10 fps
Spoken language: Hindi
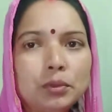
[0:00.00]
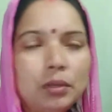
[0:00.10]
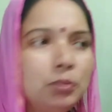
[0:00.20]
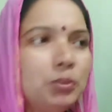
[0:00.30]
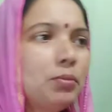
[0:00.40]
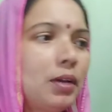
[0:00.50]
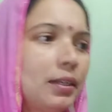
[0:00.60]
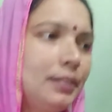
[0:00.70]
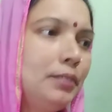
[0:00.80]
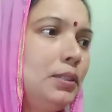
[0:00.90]
अभी मुझे
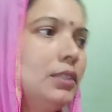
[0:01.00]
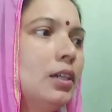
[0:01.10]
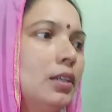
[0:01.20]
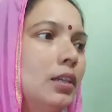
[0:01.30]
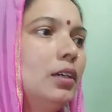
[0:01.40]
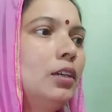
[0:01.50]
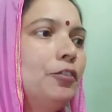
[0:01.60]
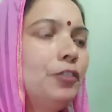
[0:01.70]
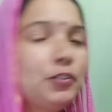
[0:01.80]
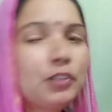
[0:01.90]
मार्केट भी जाना है
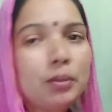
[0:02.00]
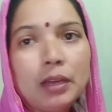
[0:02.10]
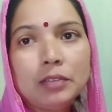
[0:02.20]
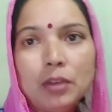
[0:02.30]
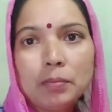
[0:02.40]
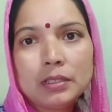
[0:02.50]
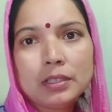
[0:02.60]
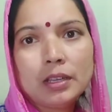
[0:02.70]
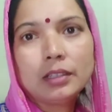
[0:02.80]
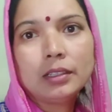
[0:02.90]
फिर उसके बाद वापस
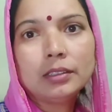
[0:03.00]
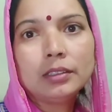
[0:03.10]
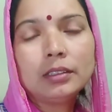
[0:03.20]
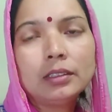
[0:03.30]
आकर